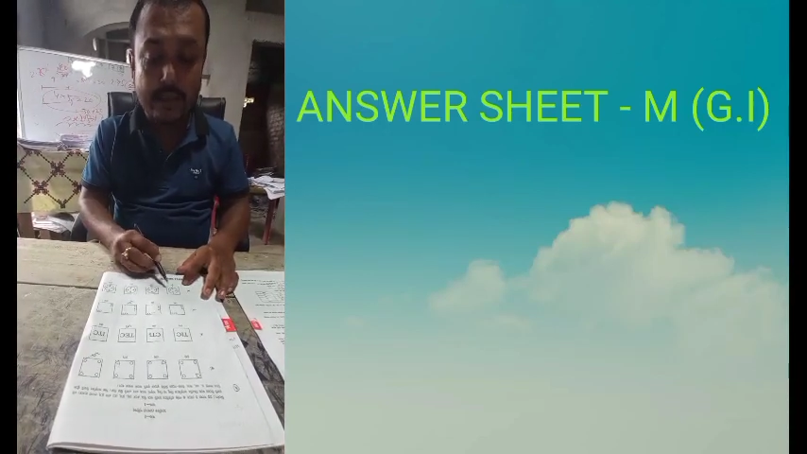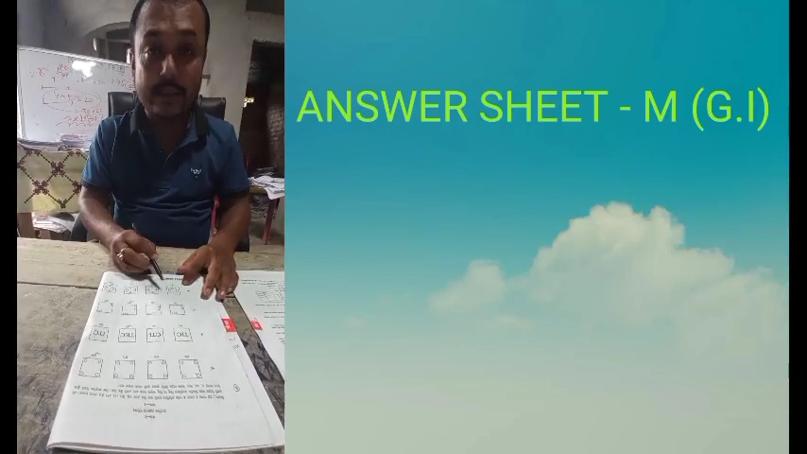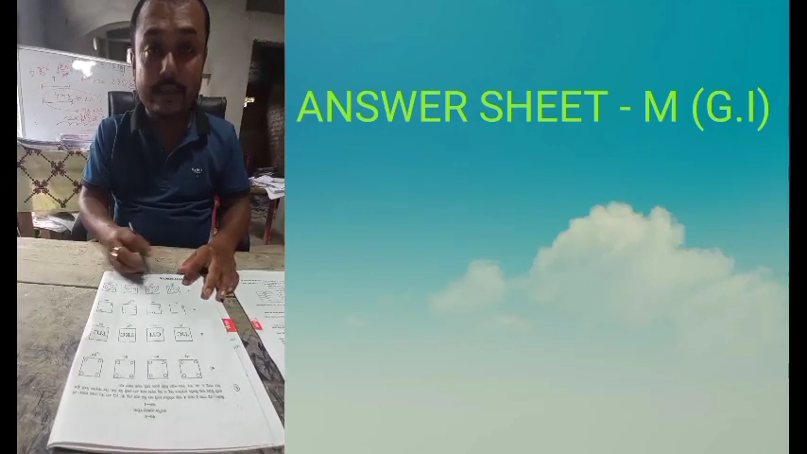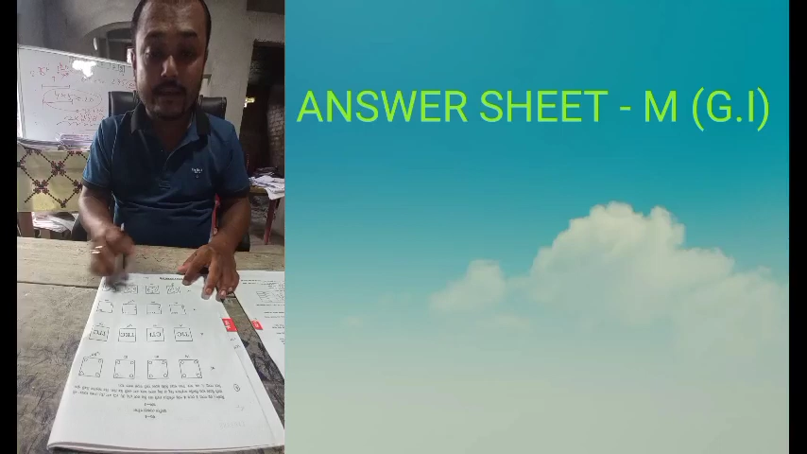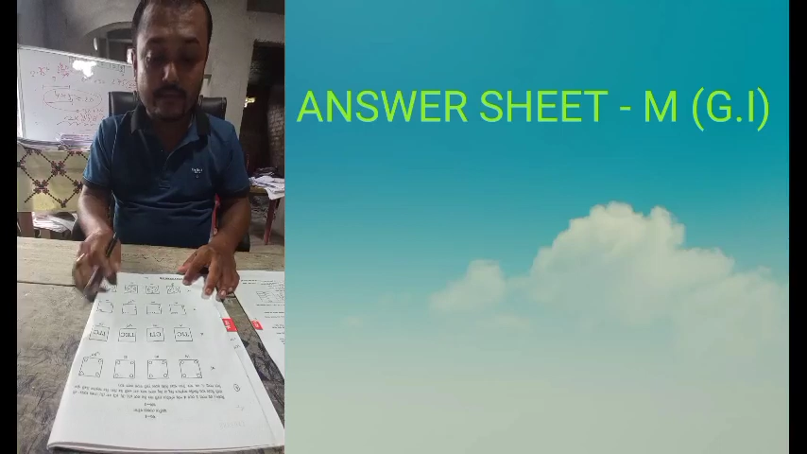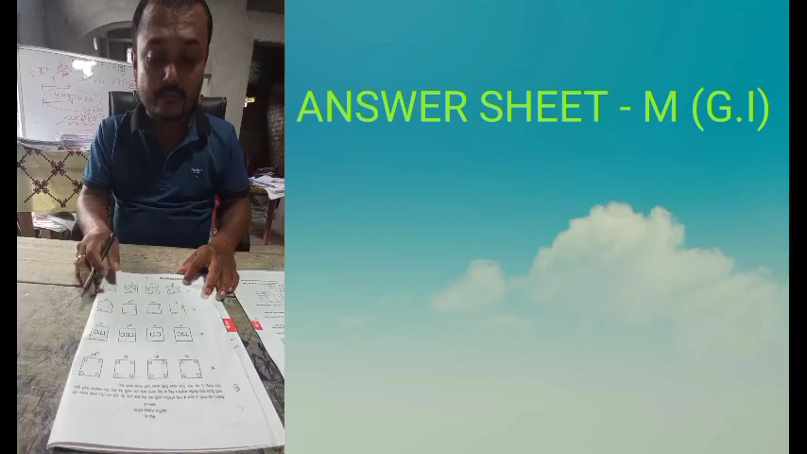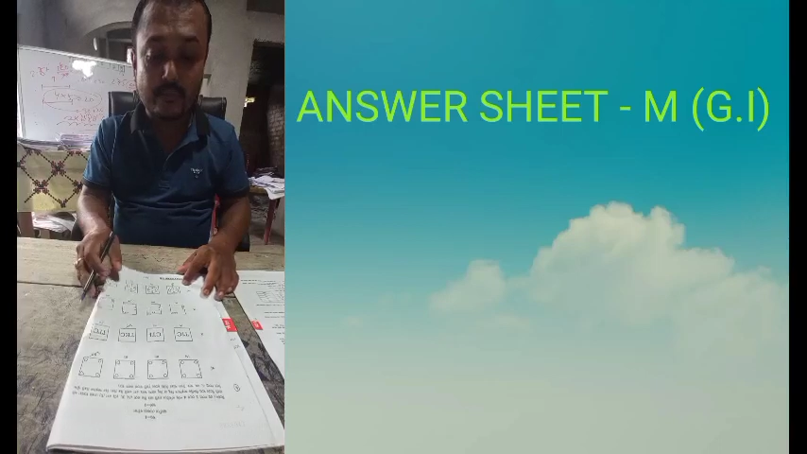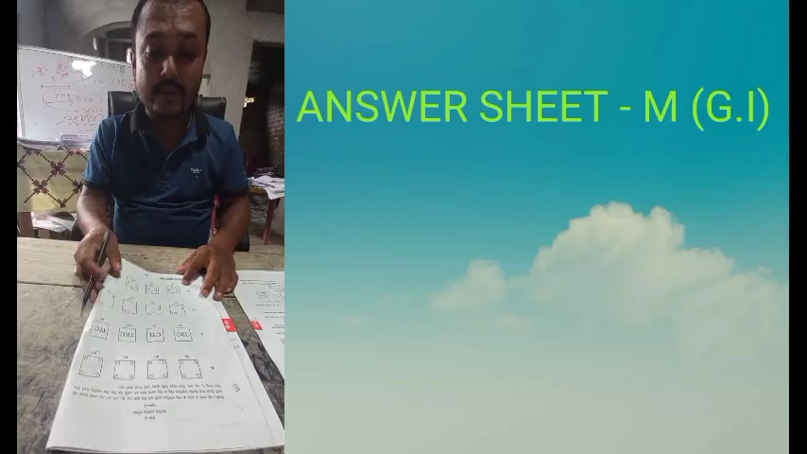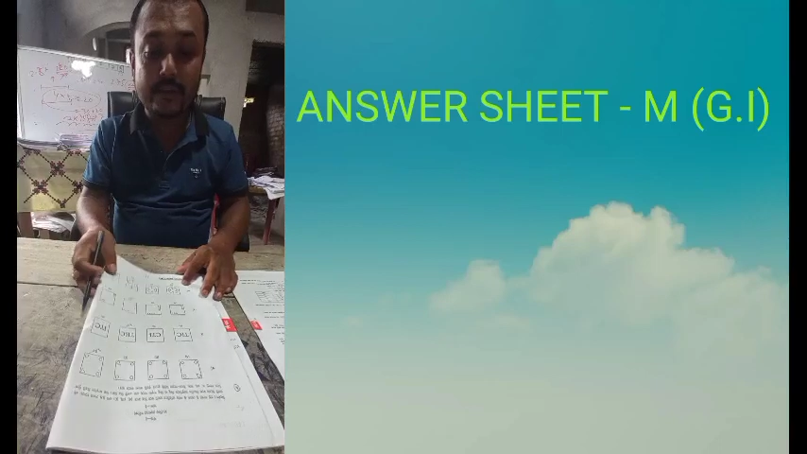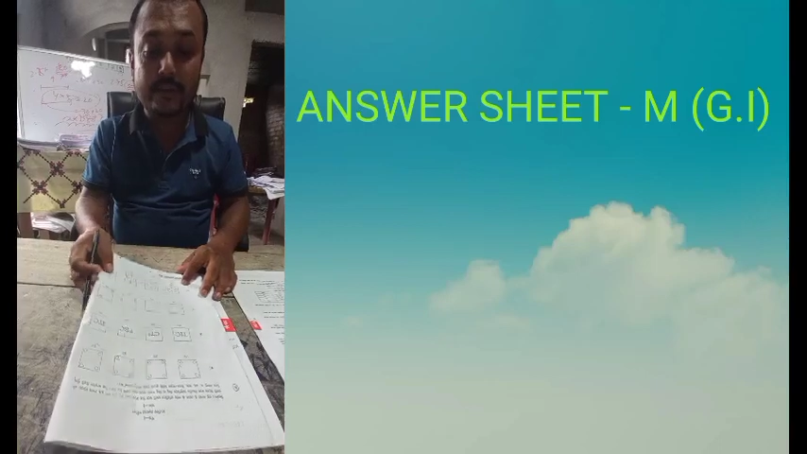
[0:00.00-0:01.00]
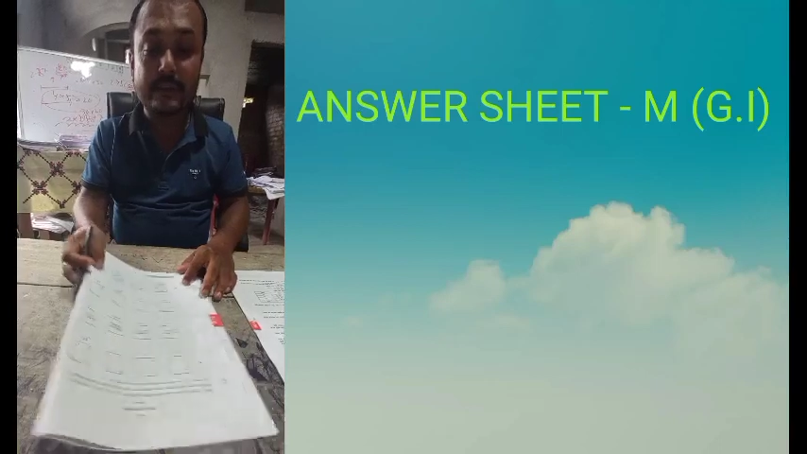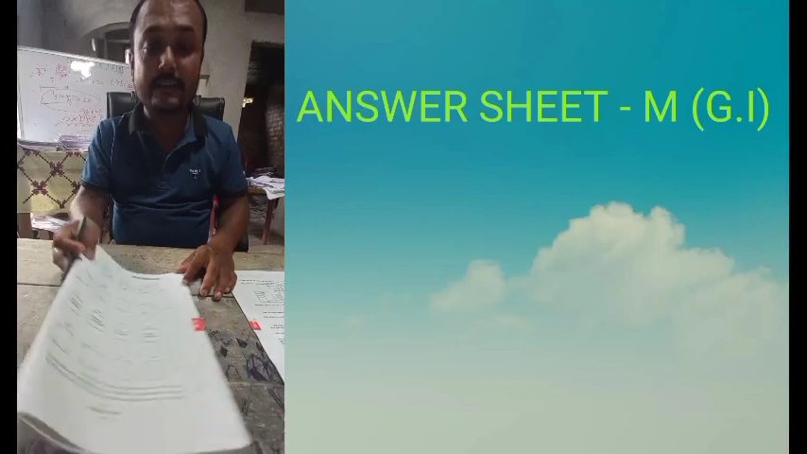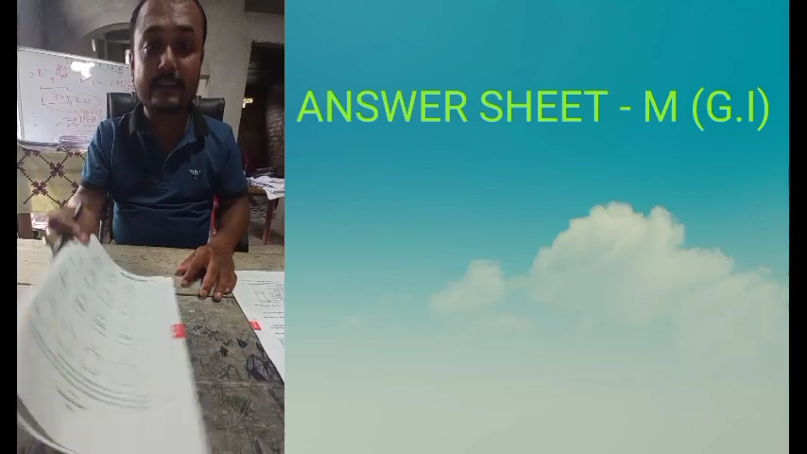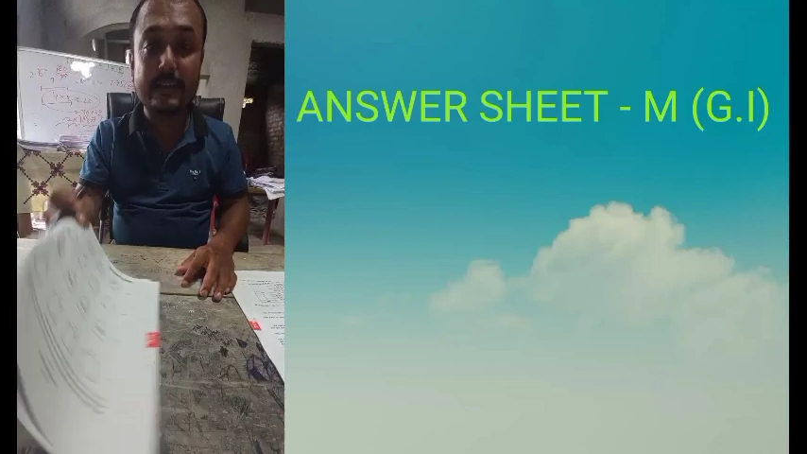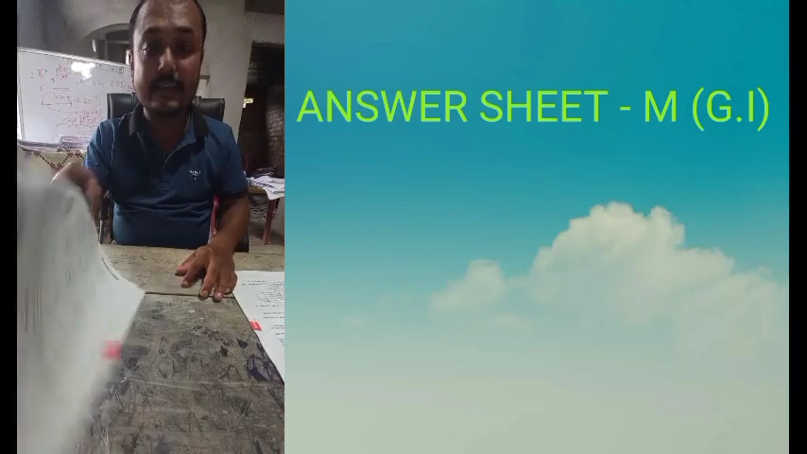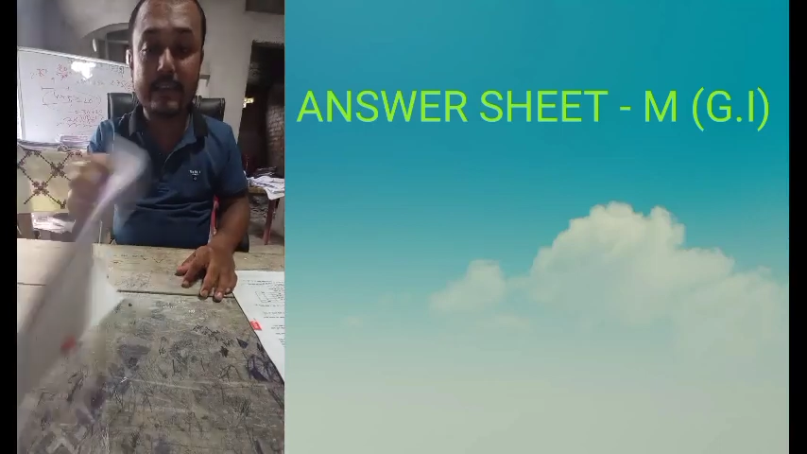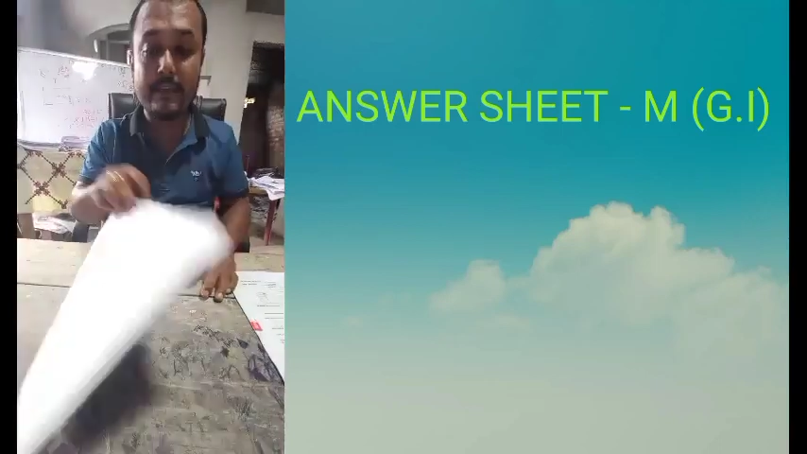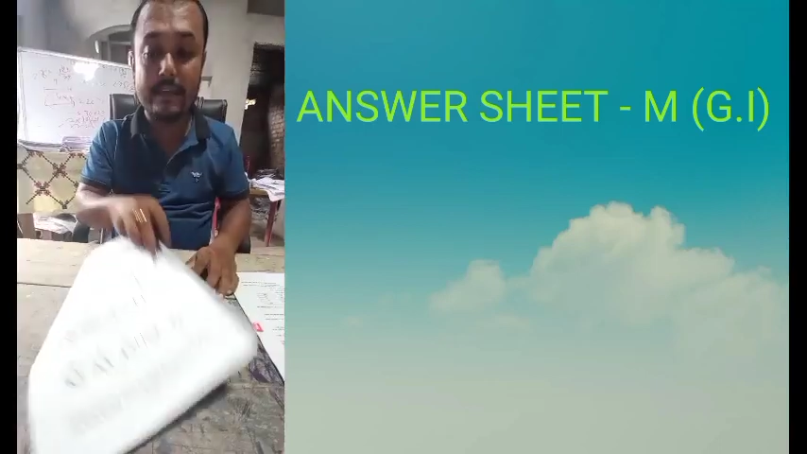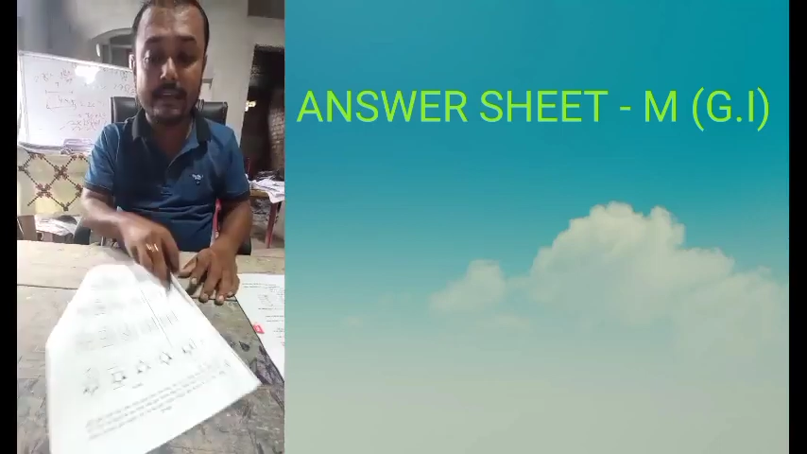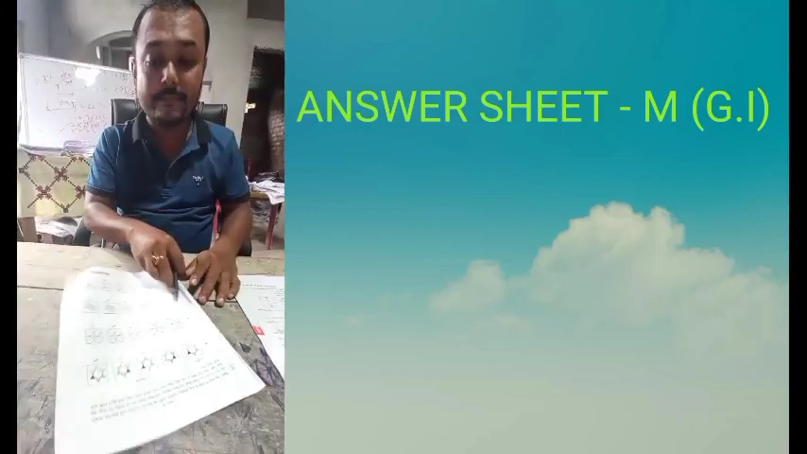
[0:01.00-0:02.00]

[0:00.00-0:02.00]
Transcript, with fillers: এ ফোরের কী আসতেছে এ